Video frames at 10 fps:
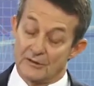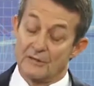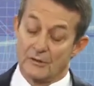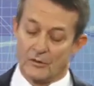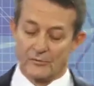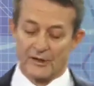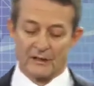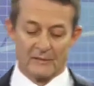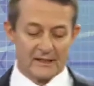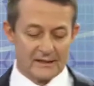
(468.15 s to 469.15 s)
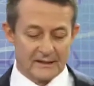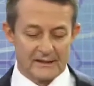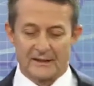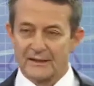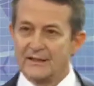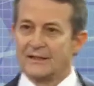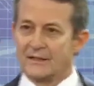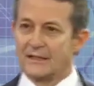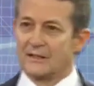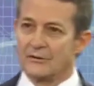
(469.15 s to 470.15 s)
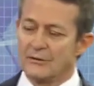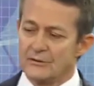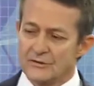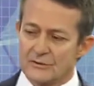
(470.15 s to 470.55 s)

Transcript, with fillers: Ameliyat. Tabii kombine ameliyatlarda gerekiyor.